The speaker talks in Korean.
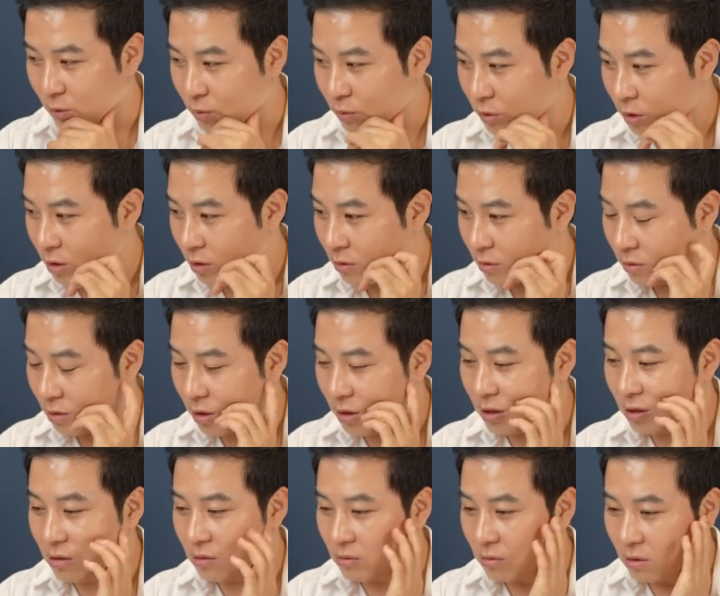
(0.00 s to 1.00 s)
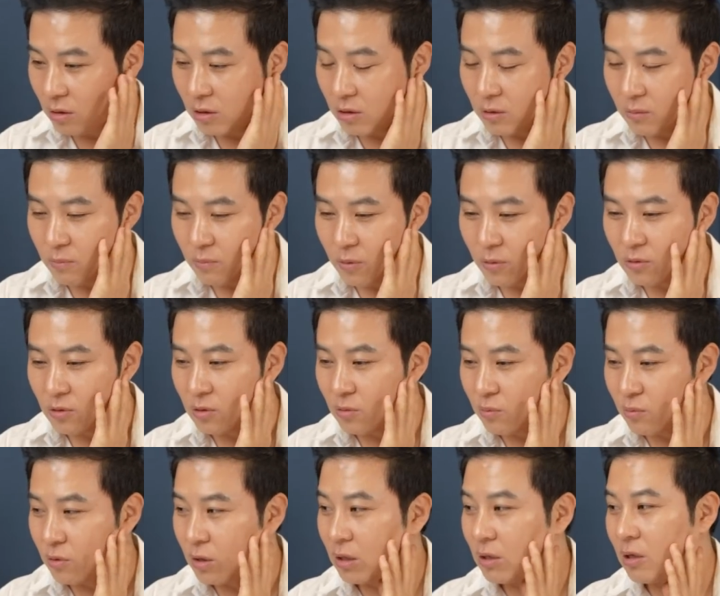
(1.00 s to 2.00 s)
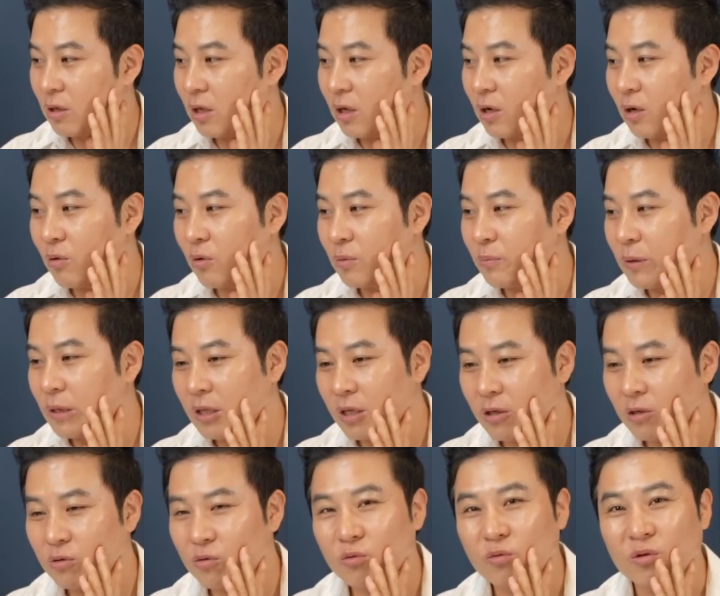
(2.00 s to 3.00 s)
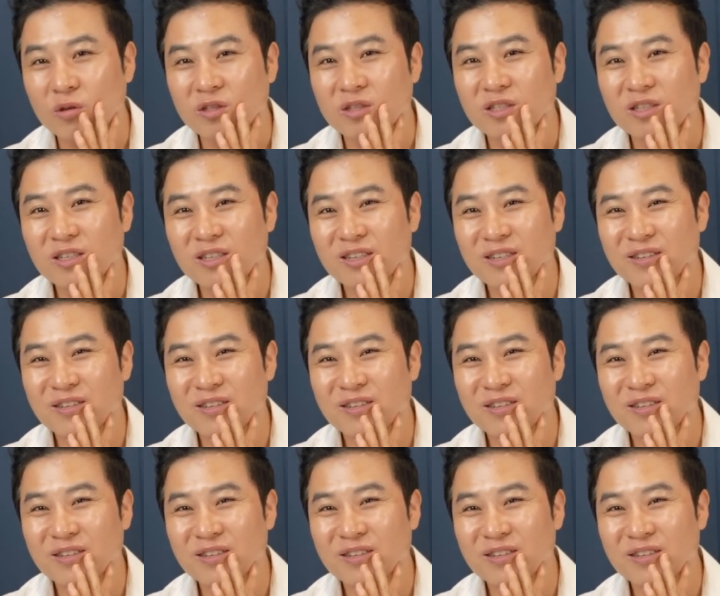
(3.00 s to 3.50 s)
근데 그, 이, 이 면접 보라는데 내가 왜 PT를 듣고 있지?